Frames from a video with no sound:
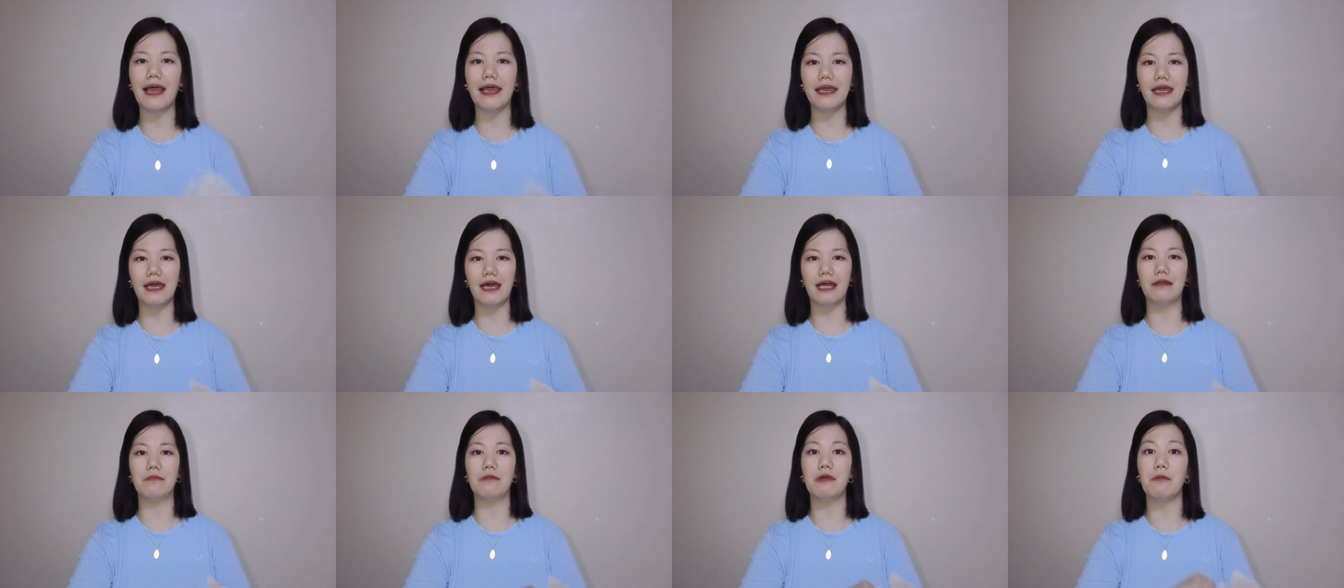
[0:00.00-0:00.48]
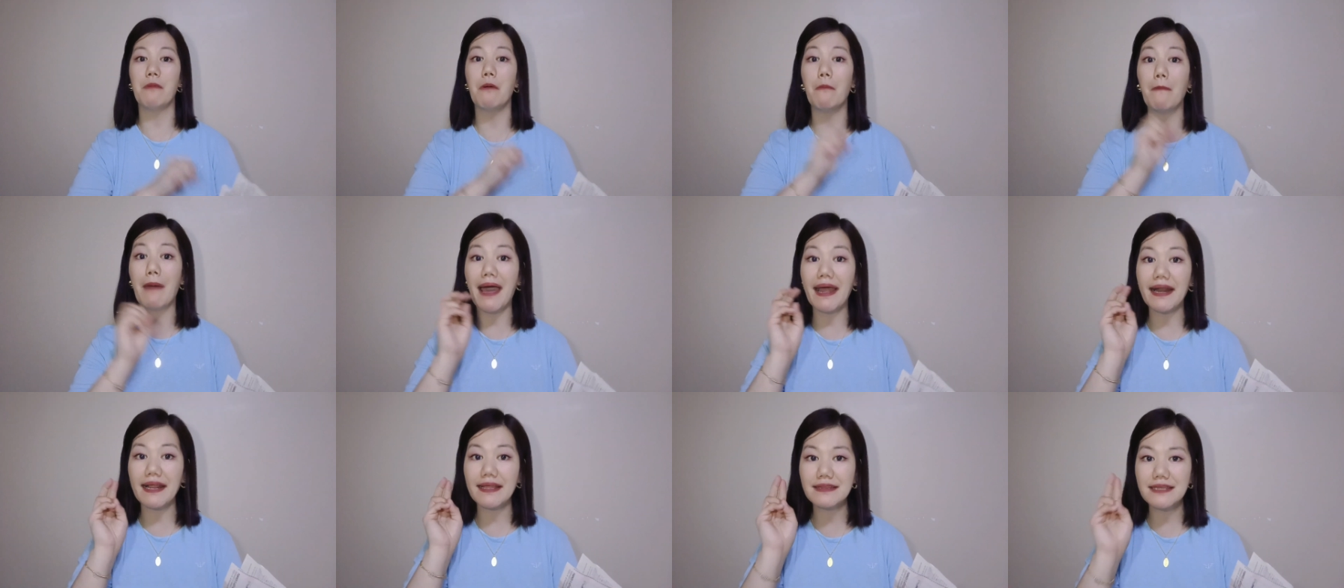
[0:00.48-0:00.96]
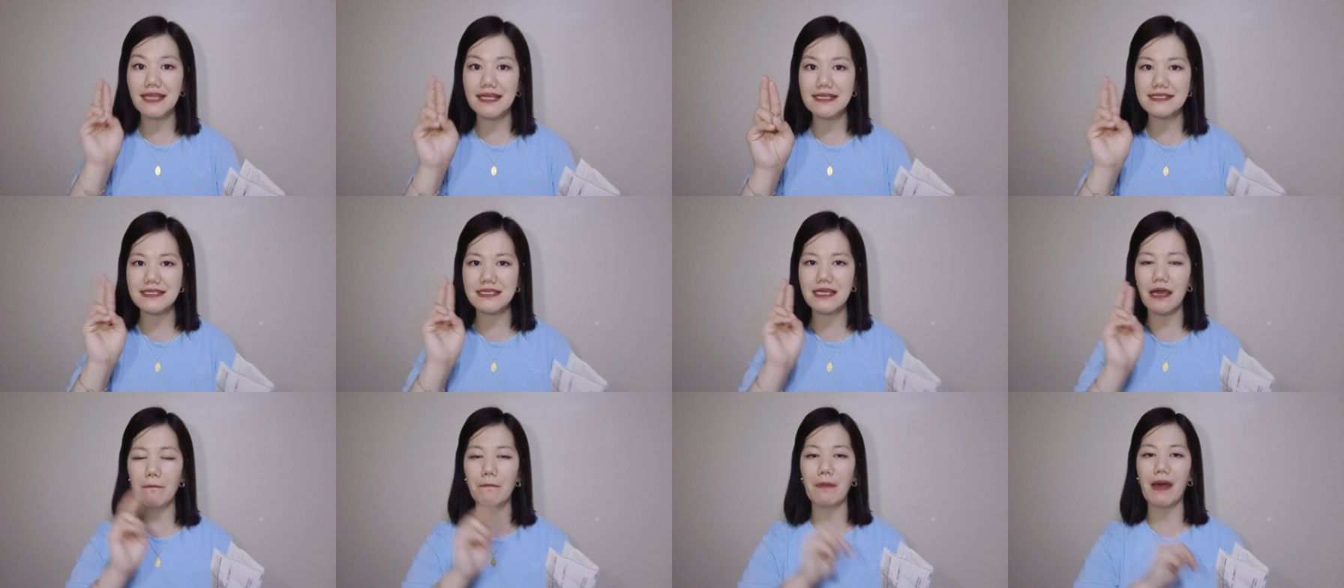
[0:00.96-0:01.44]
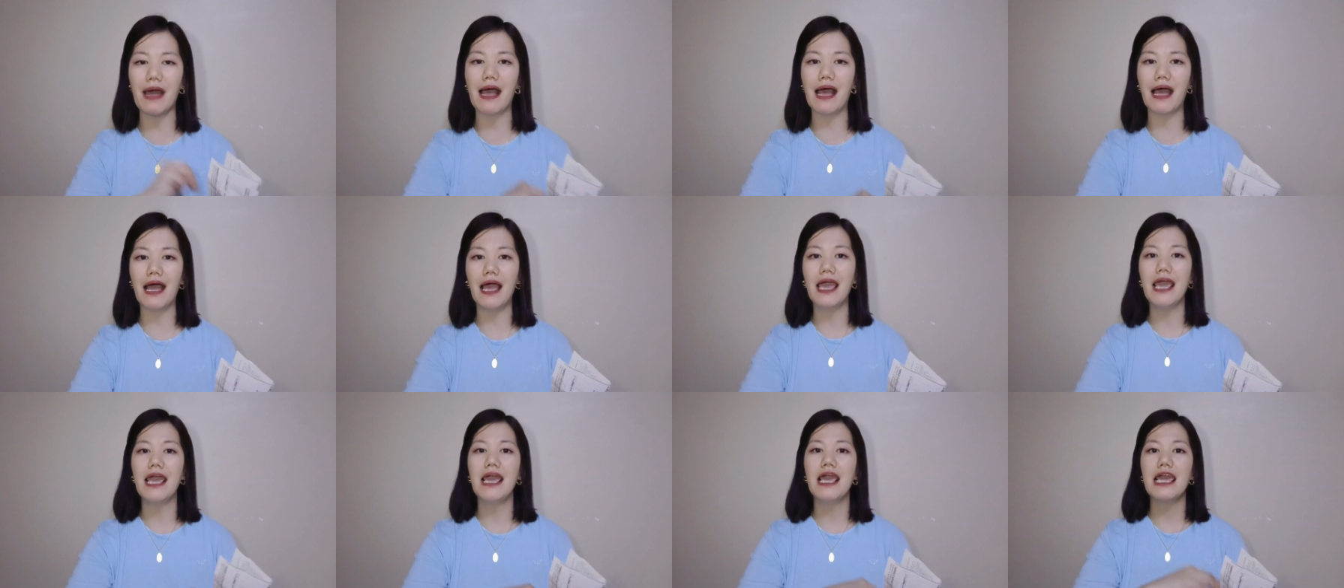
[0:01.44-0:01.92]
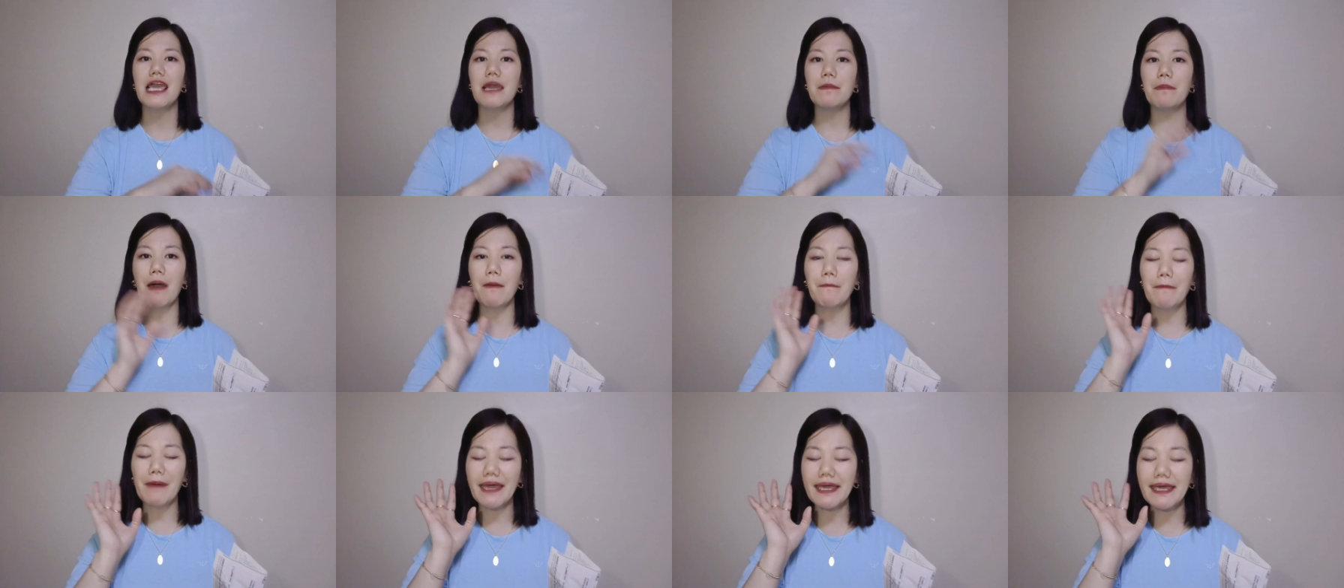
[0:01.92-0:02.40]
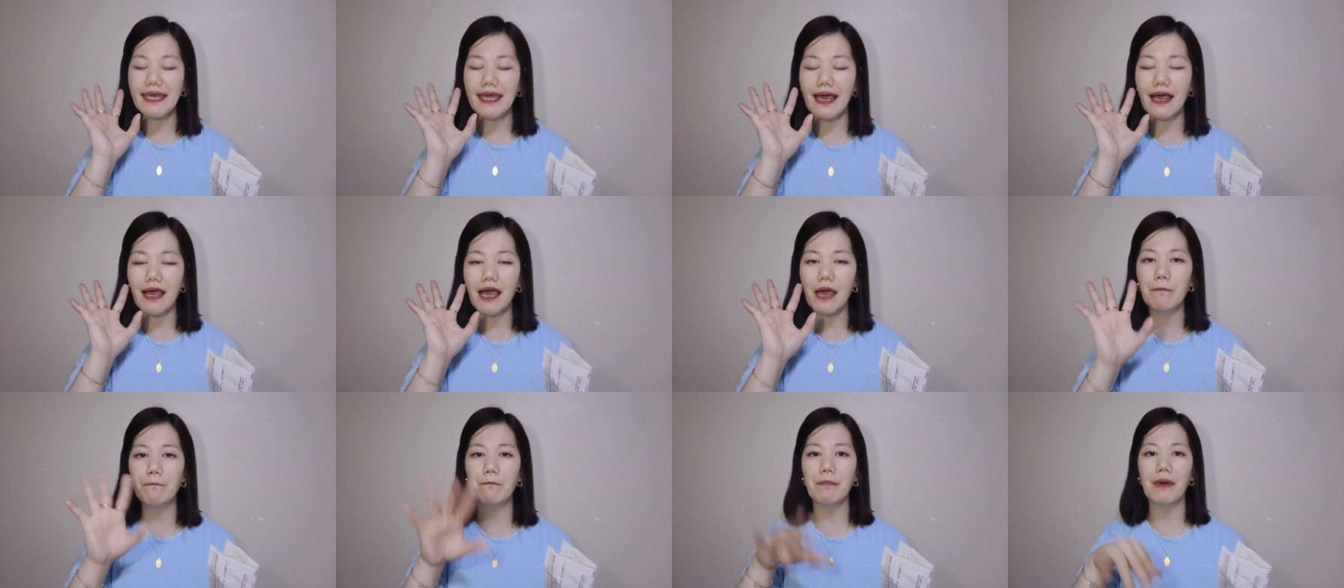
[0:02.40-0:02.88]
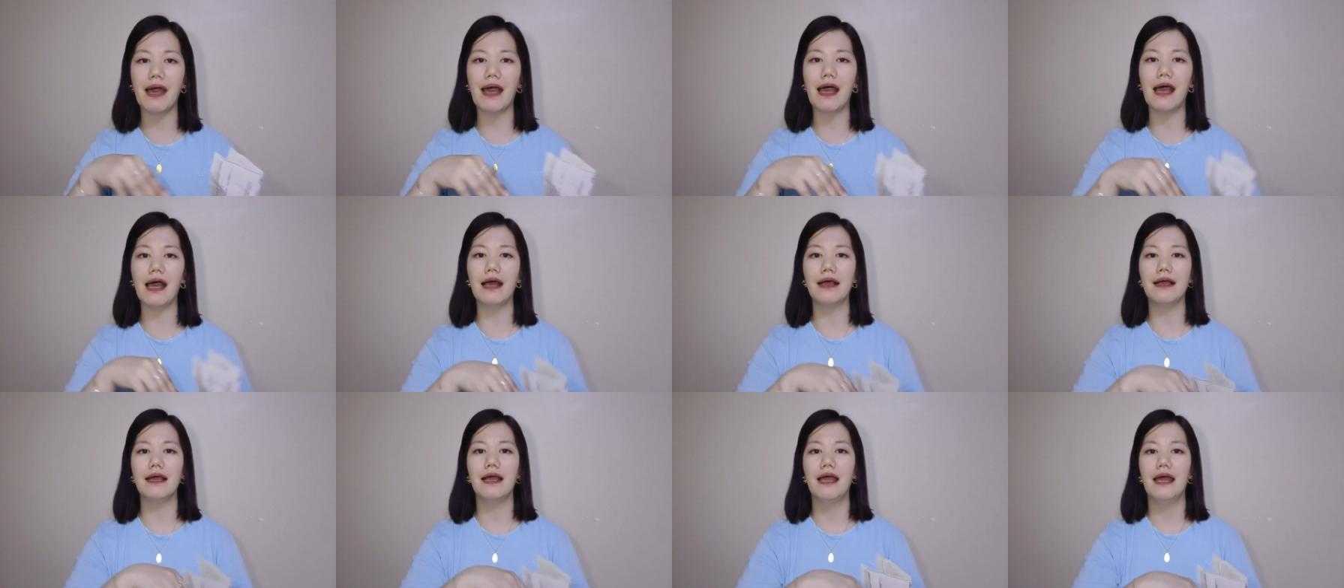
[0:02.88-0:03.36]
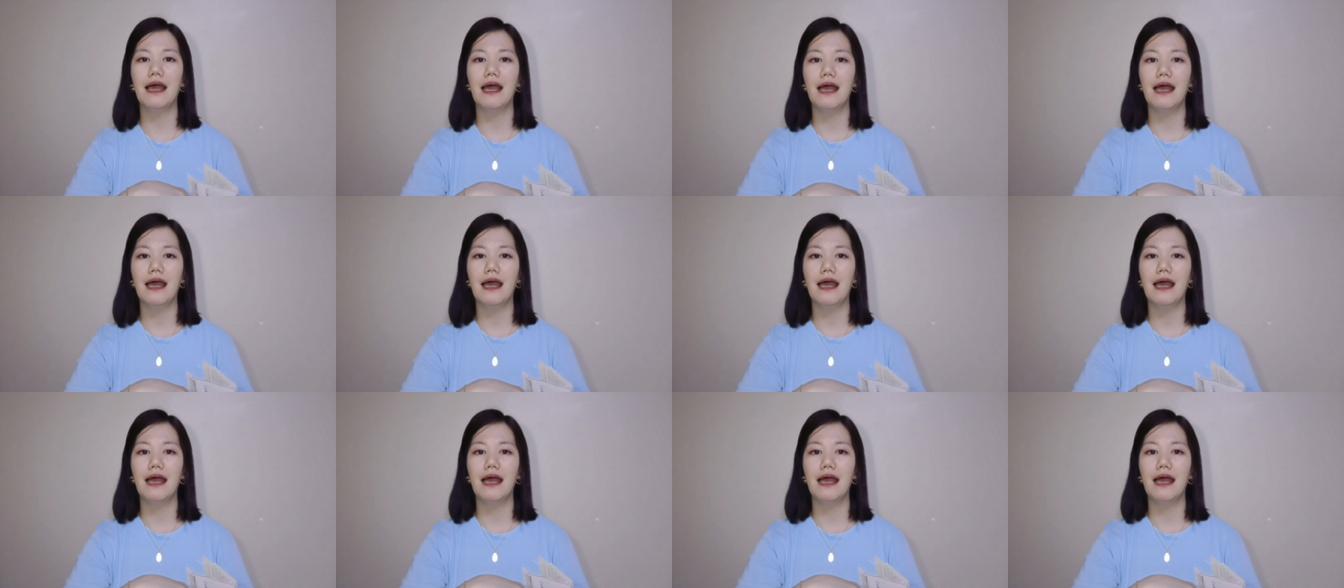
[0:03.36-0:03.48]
Ayan, mamarites ka pa, ipapahiya ka pa,